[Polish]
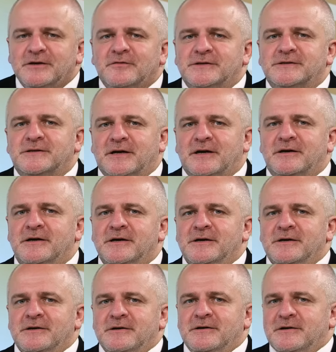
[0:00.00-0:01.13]
kwestiach.
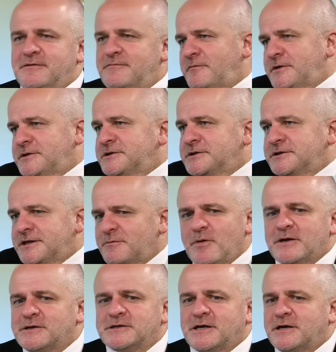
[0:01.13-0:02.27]
Mam nadzieję, że tak
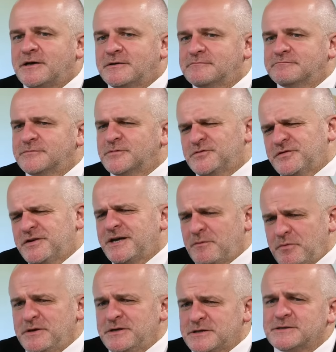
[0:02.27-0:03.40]
będzie, ale to już w tej
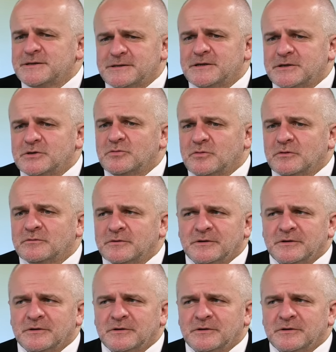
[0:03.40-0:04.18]
kampanii się zaznaczyło.